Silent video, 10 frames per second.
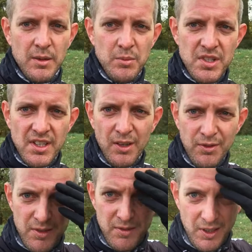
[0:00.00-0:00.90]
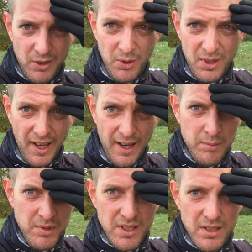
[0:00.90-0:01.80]
eine Mütze auf, deswegen drückt der
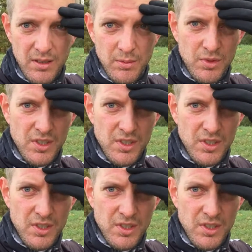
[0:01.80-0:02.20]
Helm ein bisschen.